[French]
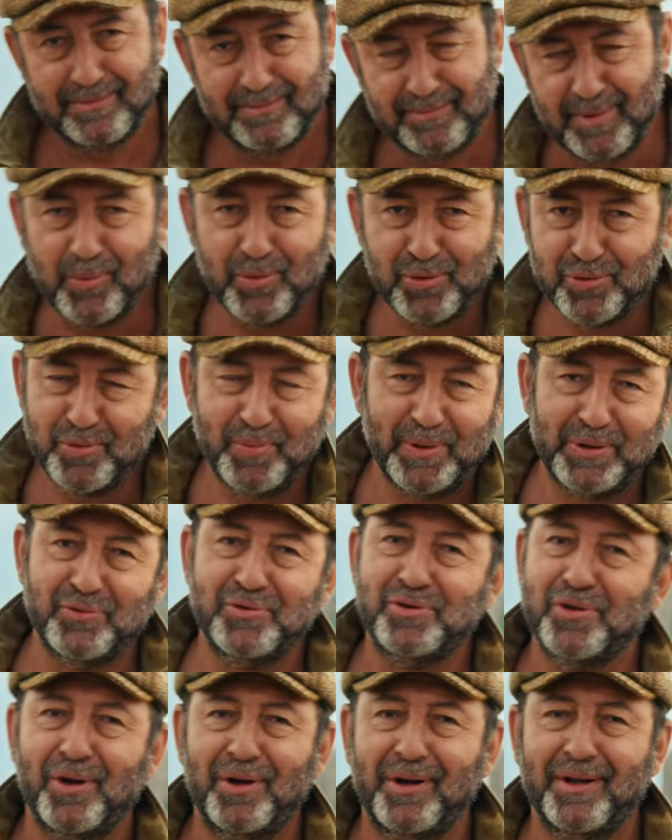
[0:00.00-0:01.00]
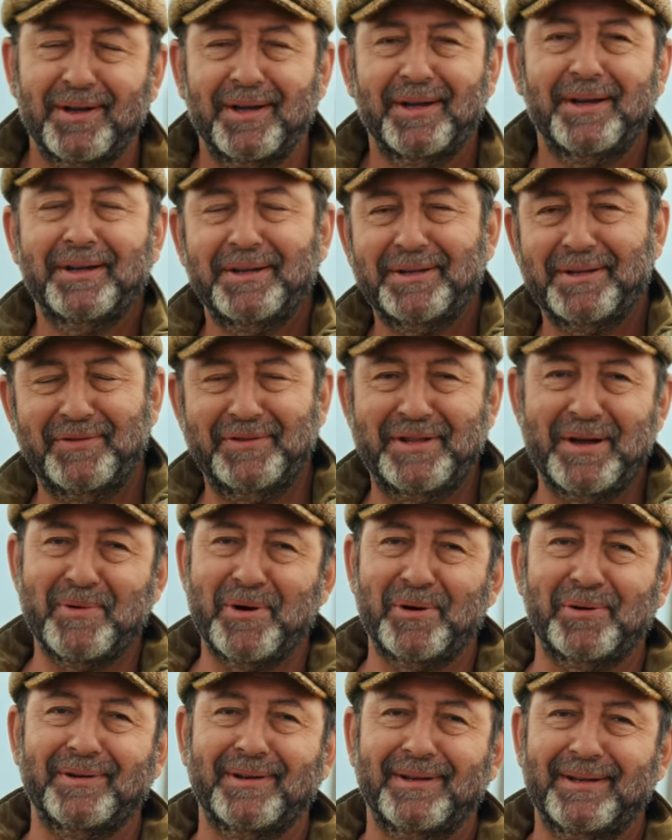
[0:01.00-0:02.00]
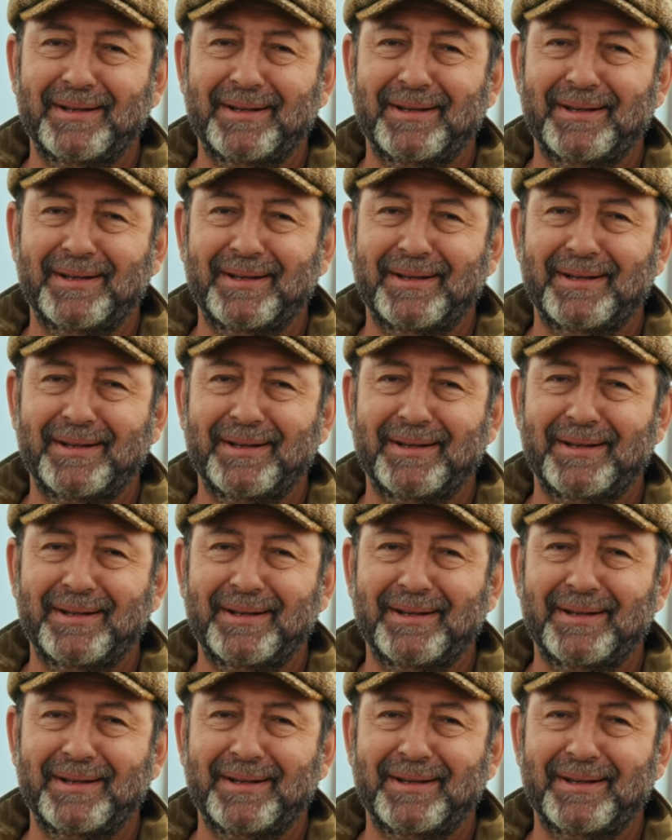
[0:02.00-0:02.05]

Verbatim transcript: Mais bon, je ne suis pas tout seul, évidemment.